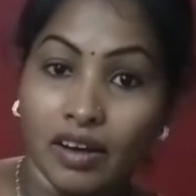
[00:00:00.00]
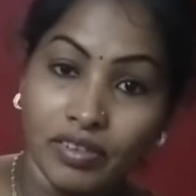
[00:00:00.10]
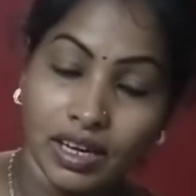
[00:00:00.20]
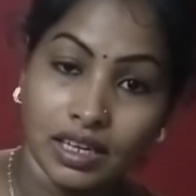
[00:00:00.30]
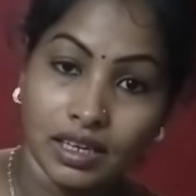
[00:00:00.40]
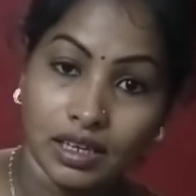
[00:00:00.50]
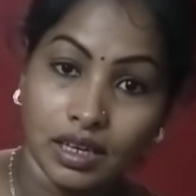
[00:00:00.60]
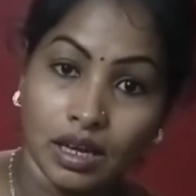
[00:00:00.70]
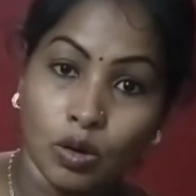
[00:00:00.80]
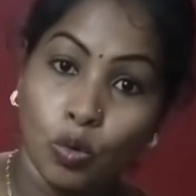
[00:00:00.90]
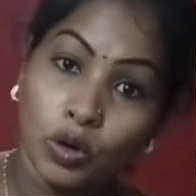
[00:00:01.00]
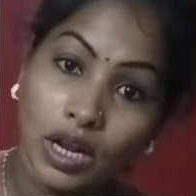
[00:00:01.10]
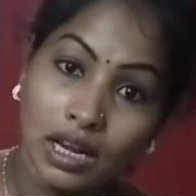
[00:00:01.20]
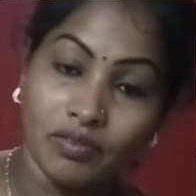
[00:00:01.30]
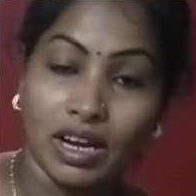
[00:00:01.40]
அவள்
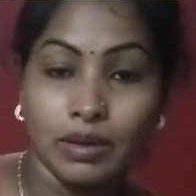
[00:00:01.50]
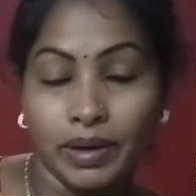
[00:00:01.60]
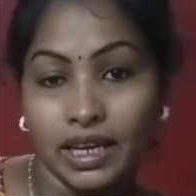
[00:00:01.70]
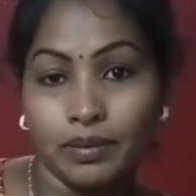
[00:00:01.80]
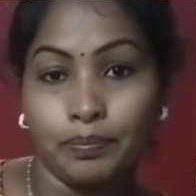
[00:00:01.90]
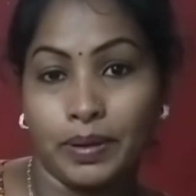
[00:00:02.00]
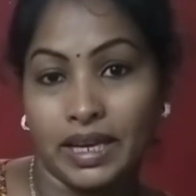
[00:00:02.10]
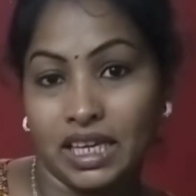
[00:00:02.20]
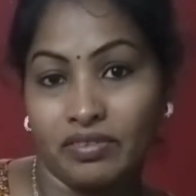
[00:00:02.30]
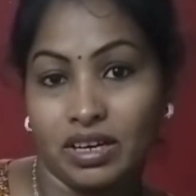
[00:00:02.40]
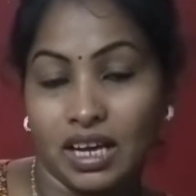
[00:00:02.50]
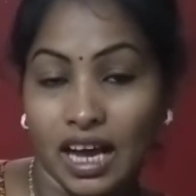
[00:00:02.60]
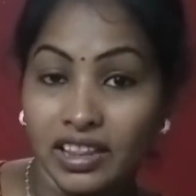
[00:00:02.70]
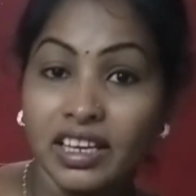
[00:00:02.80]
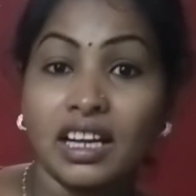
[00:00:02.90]
உடல் வலிமையிலும் பெரியவள்
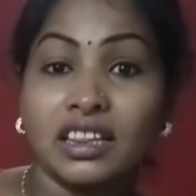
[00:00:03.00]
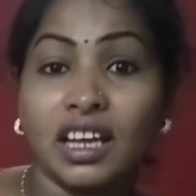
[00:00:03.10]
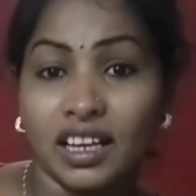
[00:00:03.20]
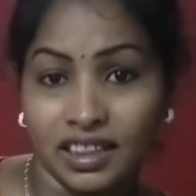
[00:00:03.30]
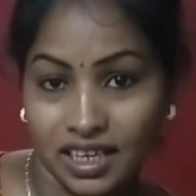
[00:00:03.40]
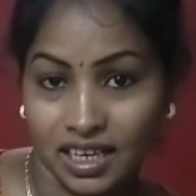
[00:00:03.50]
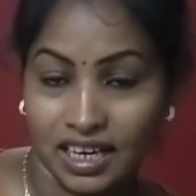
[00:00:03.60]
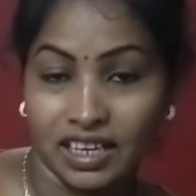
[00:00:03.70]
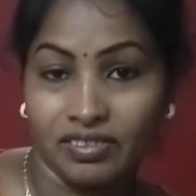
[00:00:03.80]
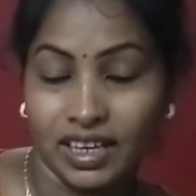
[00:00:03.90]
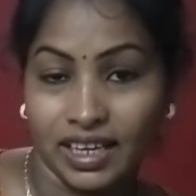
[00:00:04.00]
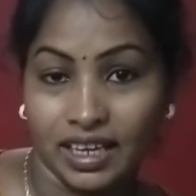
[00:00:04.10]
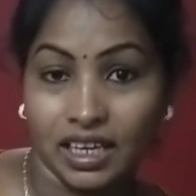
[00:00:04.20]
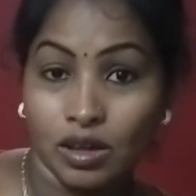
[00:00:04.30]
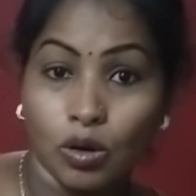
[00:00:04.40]
அதனால் தான் அந்த கடவுளே
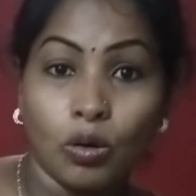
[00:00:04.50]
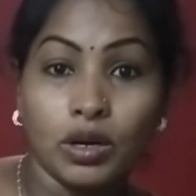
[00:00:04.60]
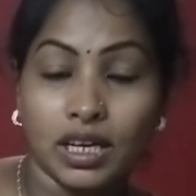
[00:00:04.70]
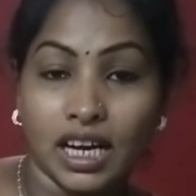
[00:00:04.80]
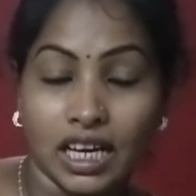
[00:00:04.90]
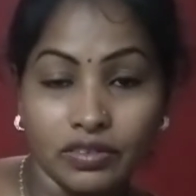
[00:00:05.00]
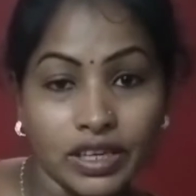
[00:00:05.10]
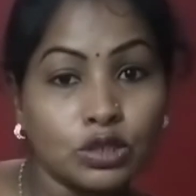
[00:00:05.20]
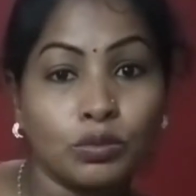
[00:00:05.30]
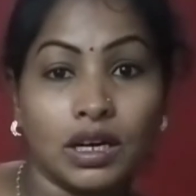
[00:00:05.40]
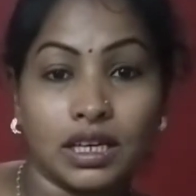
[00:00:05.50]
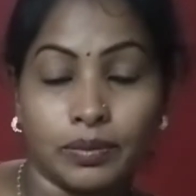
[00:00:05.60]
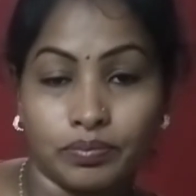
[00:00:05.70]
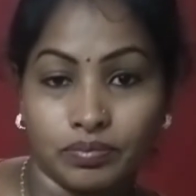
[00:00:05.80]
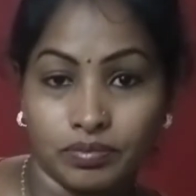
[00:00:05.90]
ஒரு கருவை
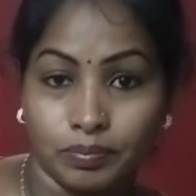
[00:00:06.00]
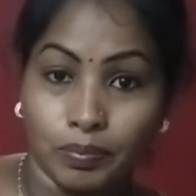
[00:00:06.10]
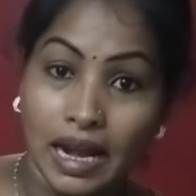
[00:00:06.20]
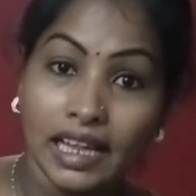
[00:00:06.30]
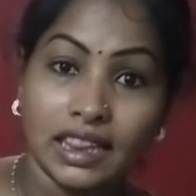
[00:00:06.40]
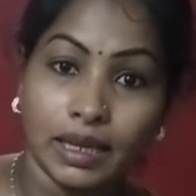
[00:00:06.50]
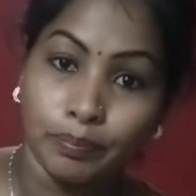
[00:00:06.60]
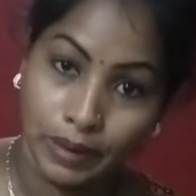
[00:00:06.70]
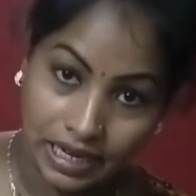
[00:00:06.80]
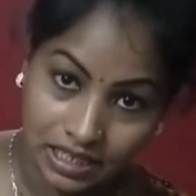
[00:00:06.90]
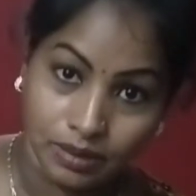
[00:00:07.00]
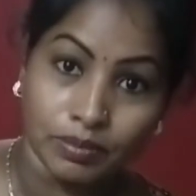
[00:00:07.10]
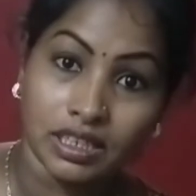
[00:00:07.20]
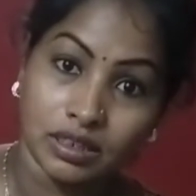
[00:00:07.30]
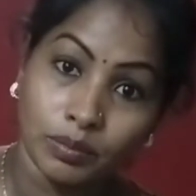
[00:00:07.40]
சுமக்கும் பழத்தை பெண்ணுக்கு
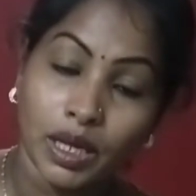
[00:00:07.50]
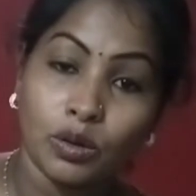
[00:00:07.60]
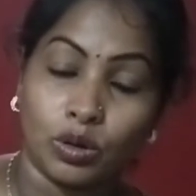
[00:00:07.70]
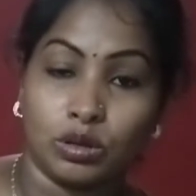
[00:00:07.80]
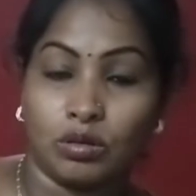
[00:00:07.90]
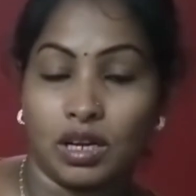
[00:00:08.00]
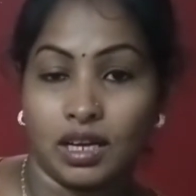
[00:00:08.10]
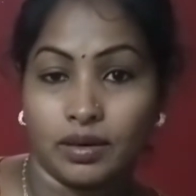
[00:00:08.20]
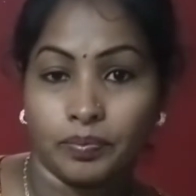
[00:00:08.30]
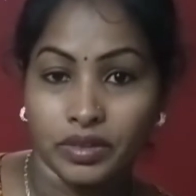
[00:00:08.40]
மட்டுமே கொடுத்துள்ளார்